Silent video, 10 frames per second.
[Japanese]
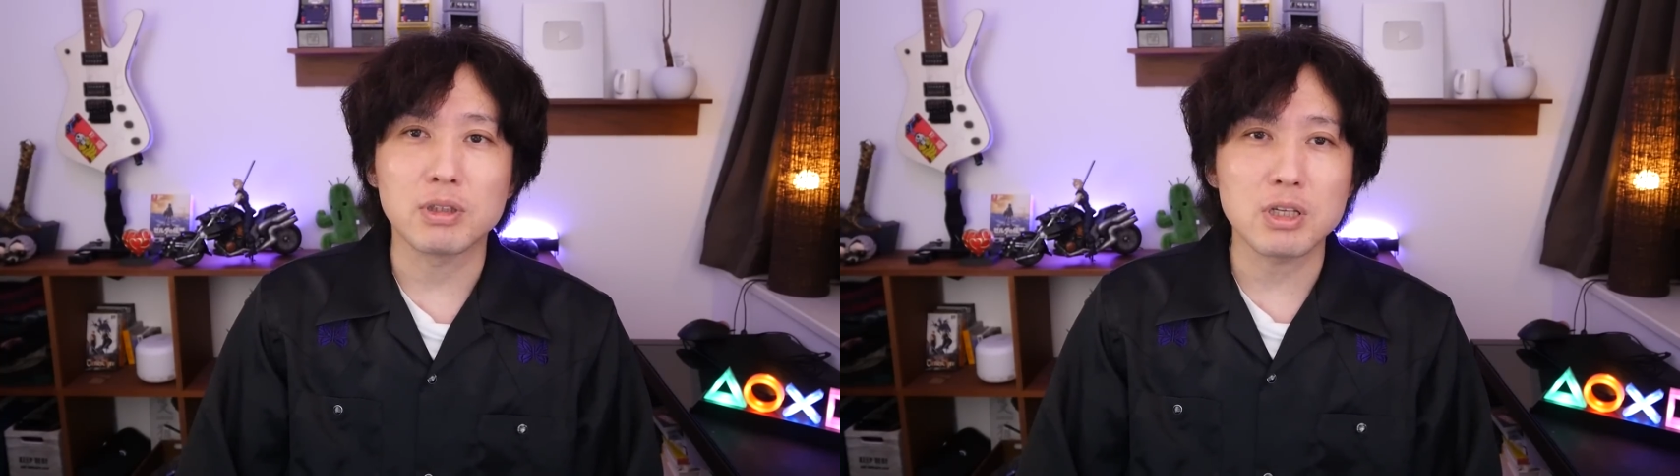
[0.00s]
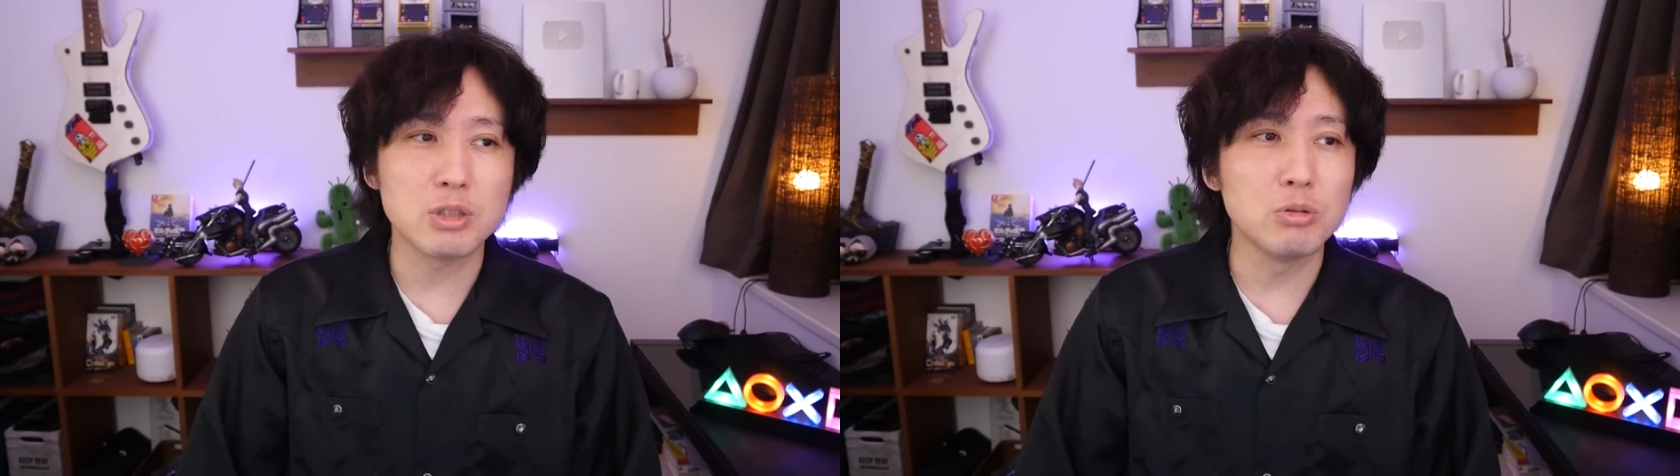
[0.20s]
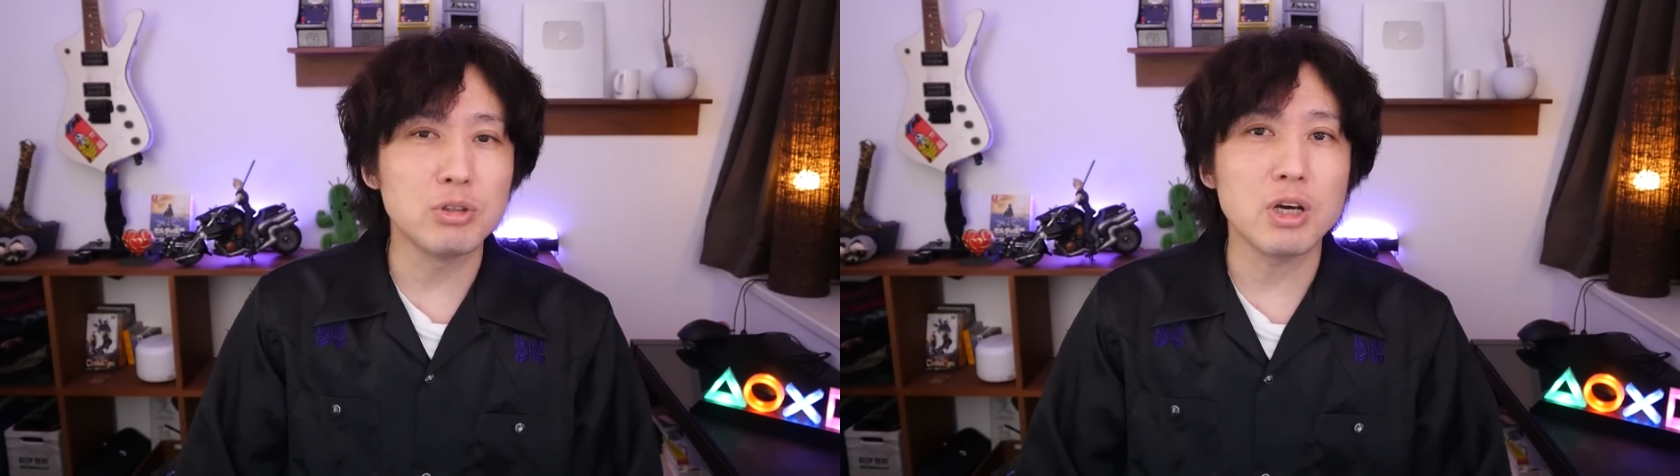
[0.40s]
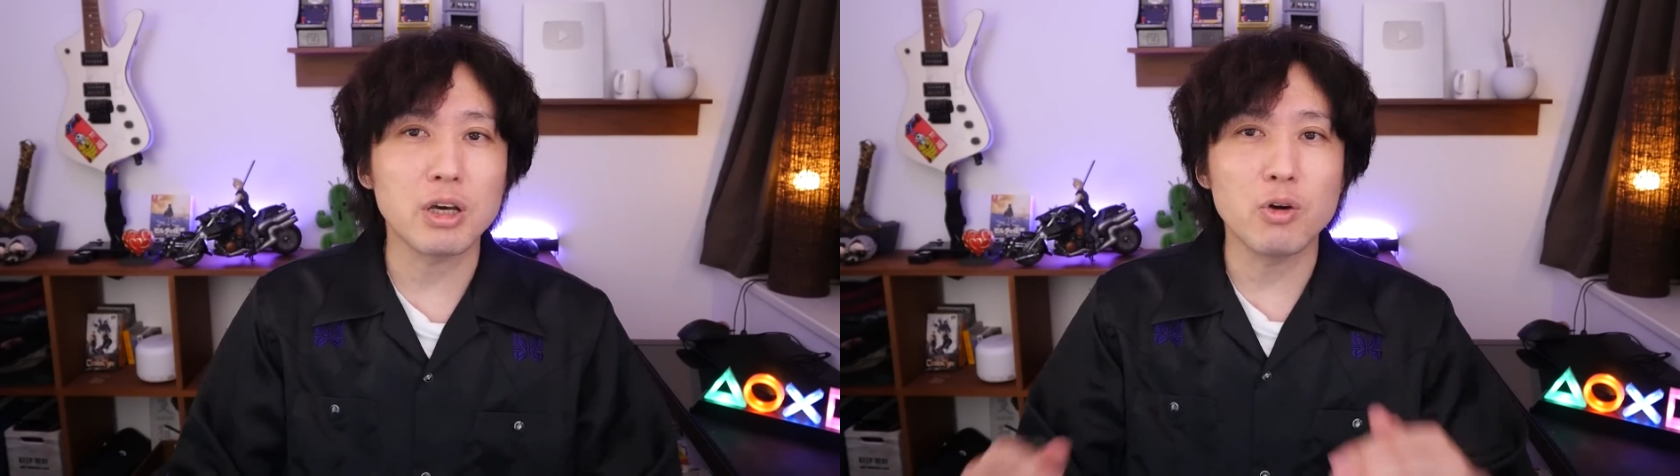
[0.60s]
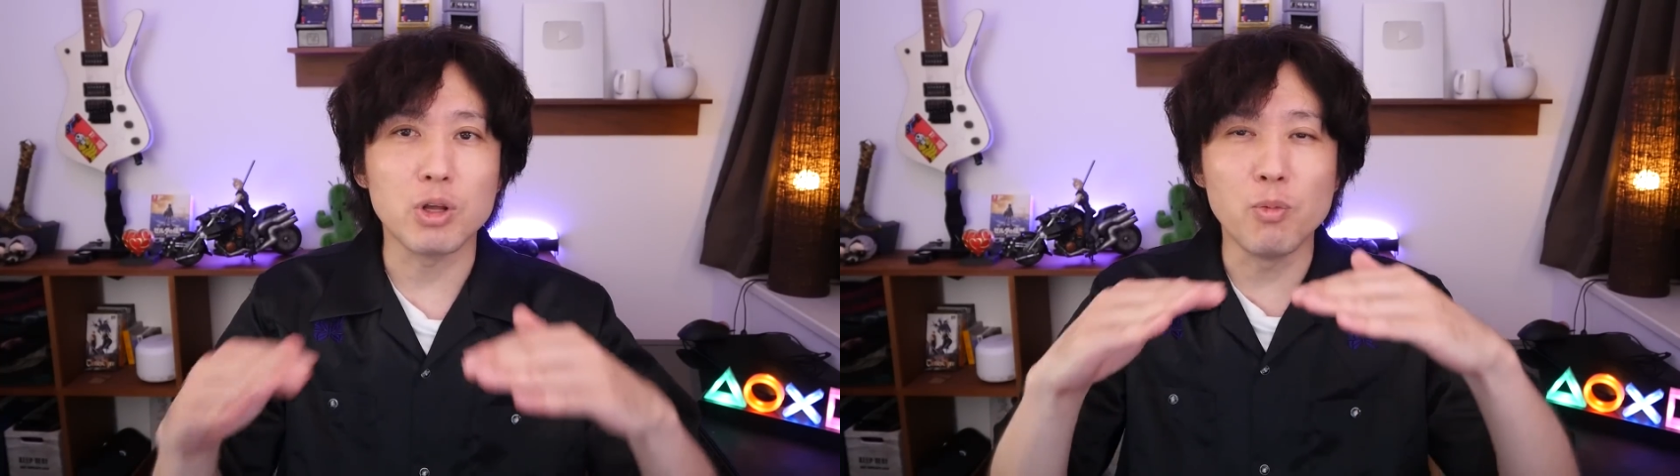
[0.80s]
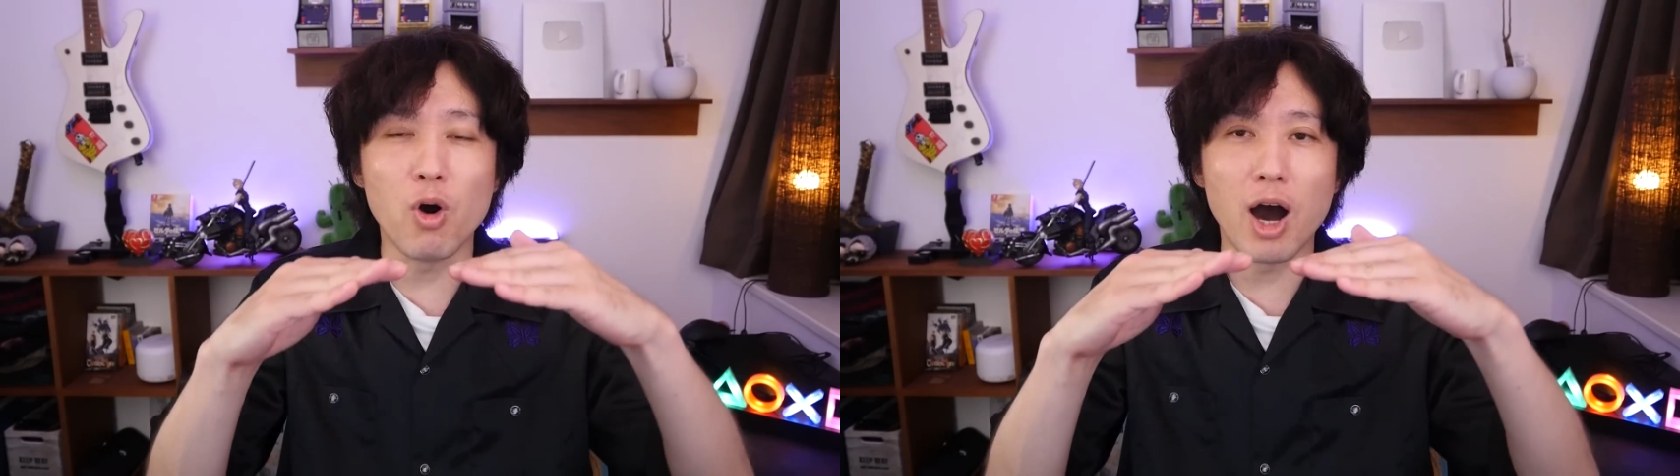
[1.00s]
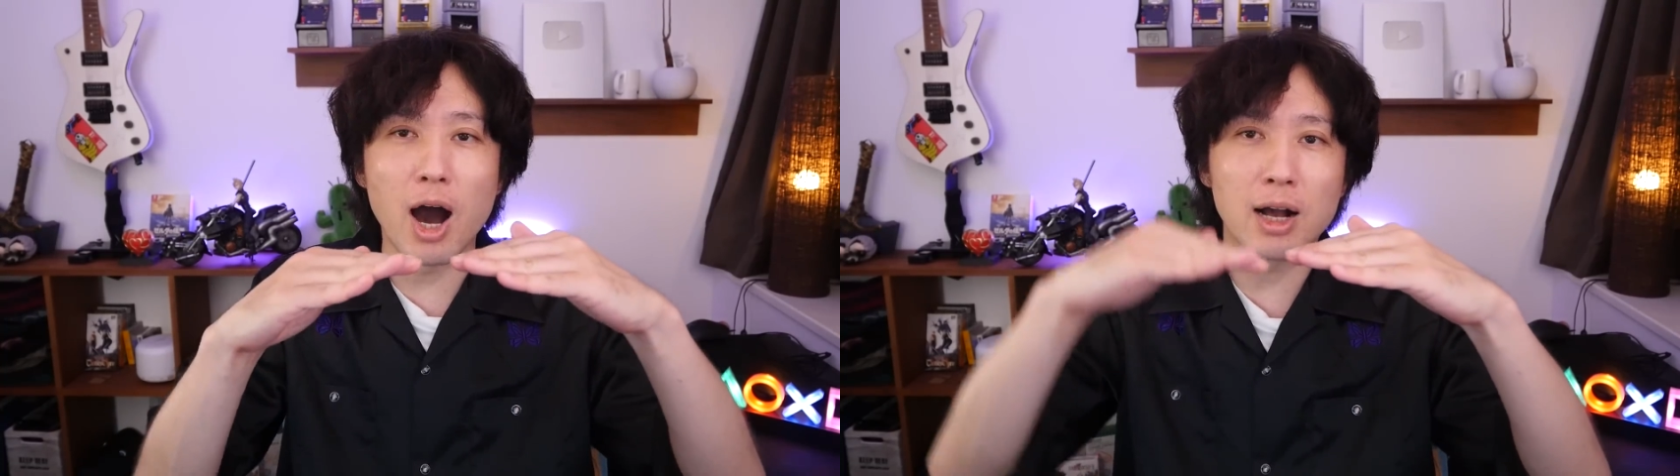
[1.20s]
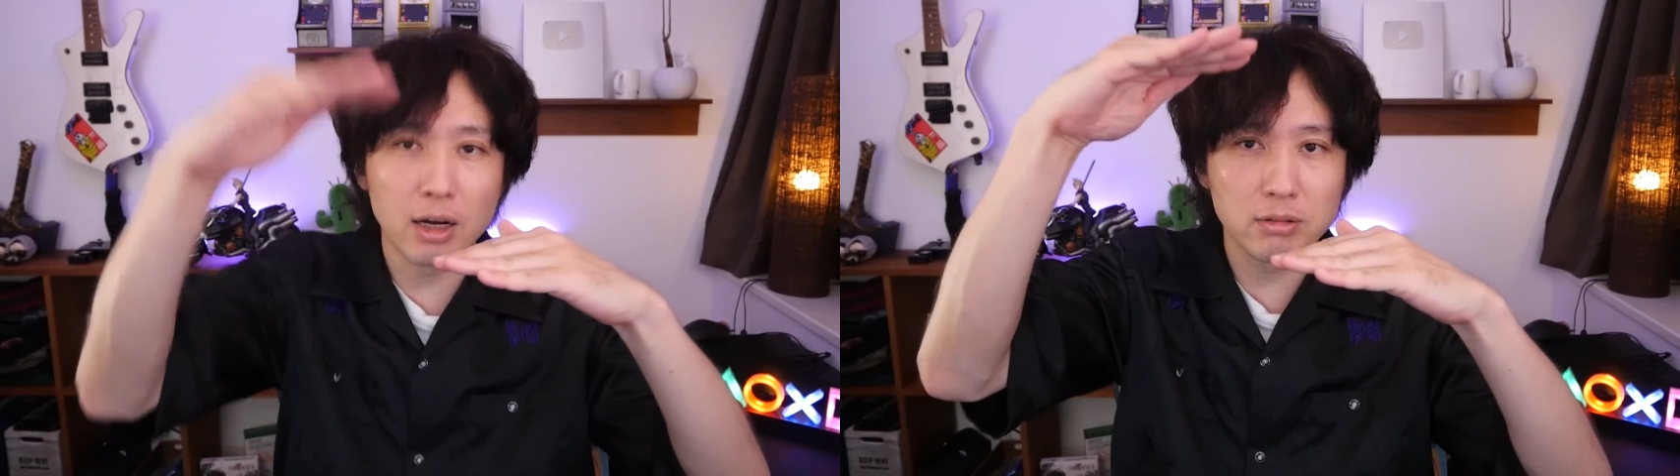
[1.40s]
私の売り上げよりも
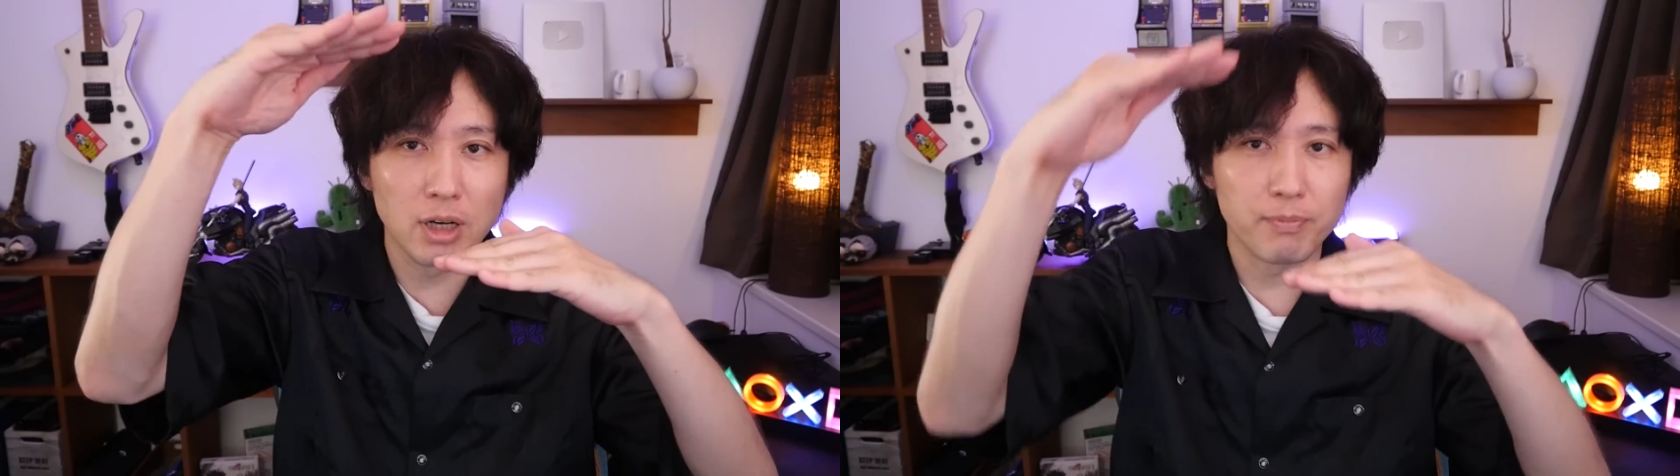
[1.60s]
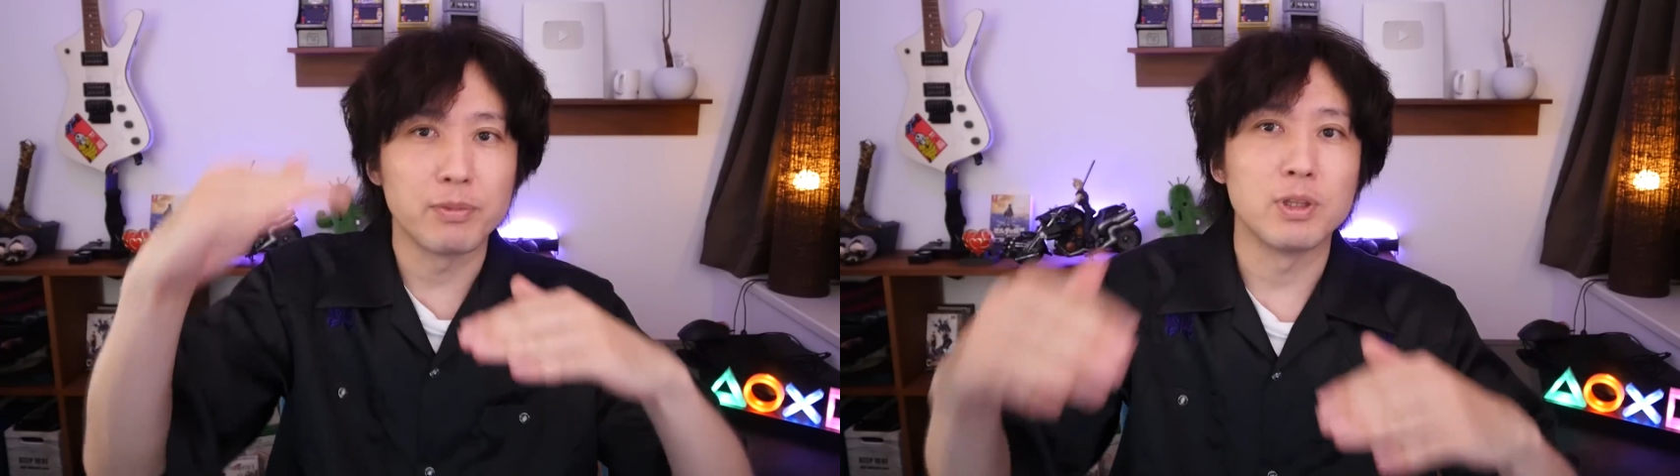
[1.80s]
上がるか